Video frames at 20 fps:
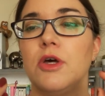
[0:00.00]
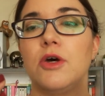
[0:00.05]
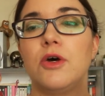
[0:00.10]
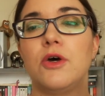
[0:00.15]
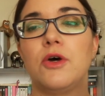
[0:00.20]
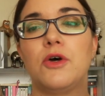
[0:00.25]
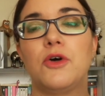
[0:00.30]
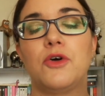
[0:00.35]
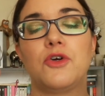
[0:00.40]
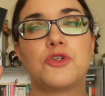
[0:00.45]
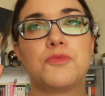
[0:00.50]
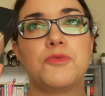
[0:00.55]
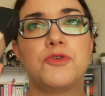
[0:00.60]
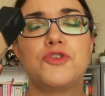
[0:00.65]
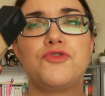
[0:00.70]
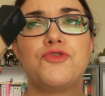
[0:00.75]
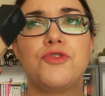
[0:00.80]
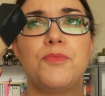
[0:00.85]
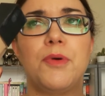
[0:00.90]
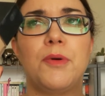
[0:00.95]
je pense que
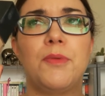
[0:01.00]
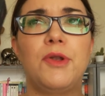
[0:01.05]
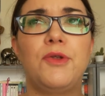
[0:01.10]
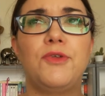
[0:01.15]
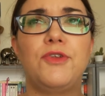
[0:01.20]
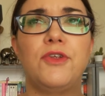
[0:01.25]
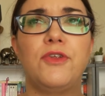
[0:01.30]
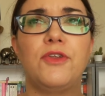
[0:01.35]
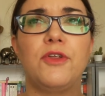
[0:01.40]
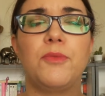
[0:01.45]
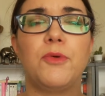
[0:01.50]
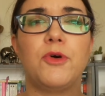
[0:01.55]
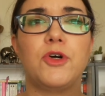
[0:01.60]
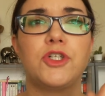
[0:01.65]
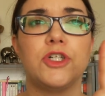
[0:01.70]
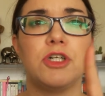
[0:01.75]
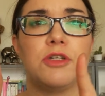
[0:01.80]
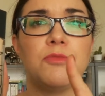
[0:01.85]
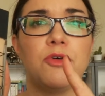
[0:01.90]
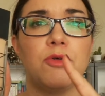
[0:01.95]
je vais pas mal l'utiliser
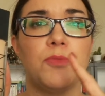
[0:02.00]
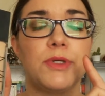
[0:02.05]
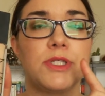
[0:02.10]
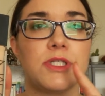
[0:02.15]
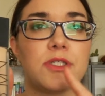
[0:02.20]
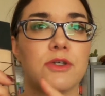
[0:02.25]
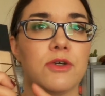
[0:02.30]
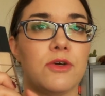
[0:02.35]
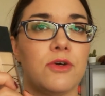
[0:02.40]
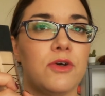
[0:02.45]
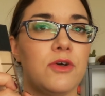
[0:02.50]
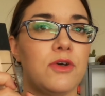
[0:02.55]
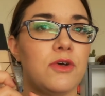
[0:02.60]
prochainement parce qu'il